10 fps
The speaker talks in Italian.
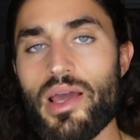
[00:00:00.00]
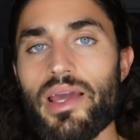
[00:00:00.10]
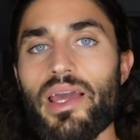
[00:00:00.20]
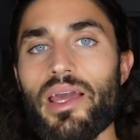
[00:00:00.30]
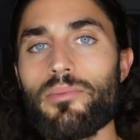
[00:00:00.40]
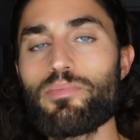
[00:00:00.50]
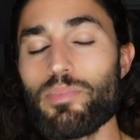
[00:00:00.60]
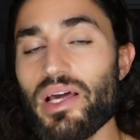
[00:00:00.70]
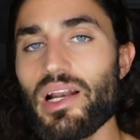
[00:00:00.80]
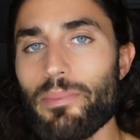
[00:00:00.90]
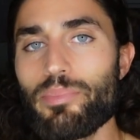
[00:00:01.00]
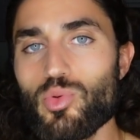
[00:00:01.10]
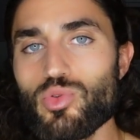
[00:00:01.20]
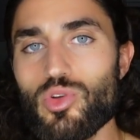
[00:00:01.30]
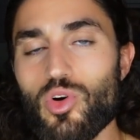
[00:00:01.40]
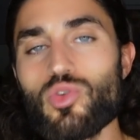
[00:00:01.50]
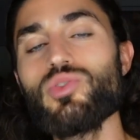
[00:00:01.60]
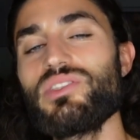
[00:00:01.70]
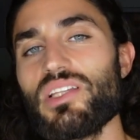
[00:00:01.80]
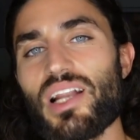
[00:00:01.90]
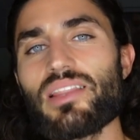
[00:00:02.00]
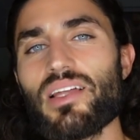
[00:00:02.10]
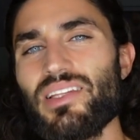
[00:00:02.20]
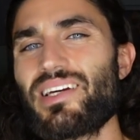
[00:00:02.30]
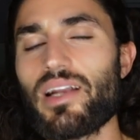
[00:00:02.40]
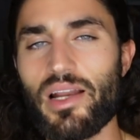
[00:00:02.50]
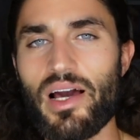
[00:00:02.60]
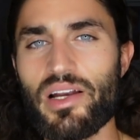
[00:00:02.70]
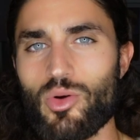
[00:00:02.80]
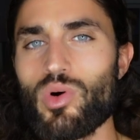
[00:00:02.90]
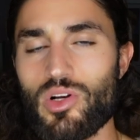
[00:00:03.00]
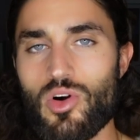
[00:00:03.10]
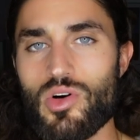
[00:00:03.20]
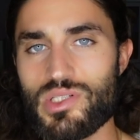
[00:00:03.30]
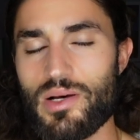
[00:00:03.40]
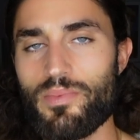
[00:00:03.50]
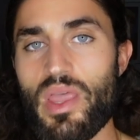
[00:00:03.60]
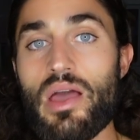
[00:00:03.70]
e per l'appunto non si tratta di creare qualcosa,